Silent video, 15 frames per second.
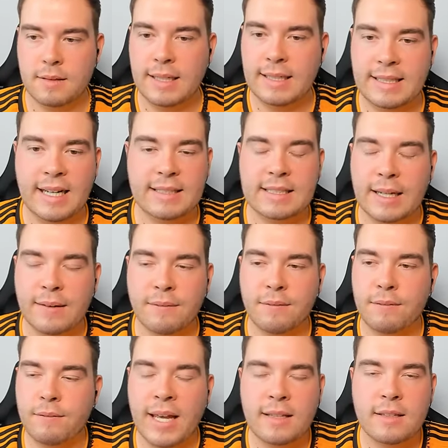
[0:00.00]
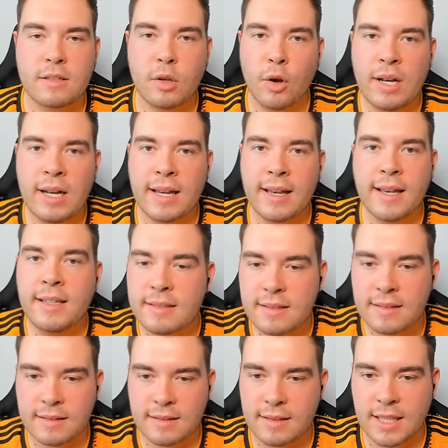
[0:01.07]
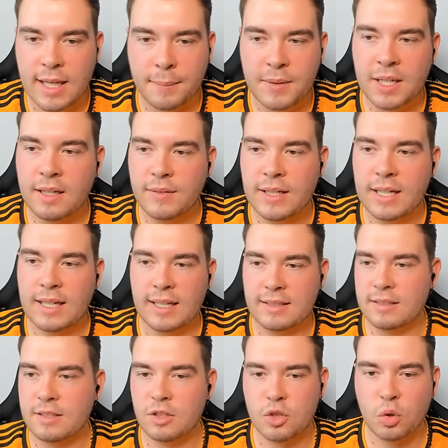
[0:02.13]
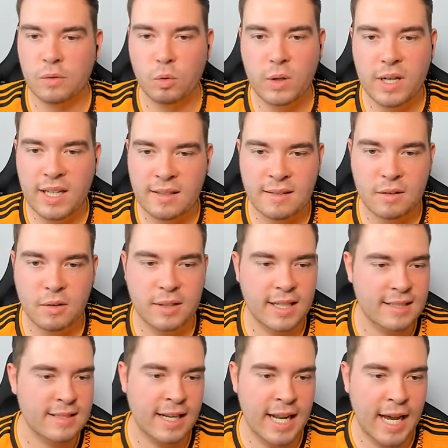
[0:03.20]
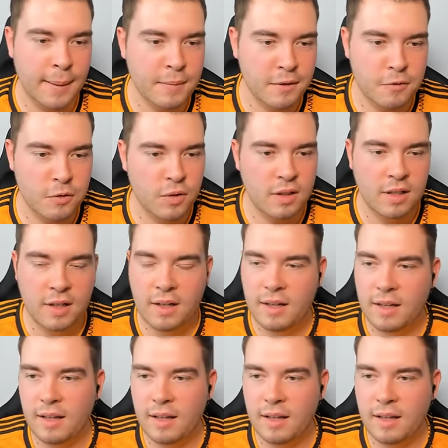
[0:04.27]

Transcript: Ich dachte dann, wer zur Hölle ist es? Mhm. Ich habe irgendwie gedacht, es ist Chukwueze. Ja, nee, nee, Digga. Gefühlt.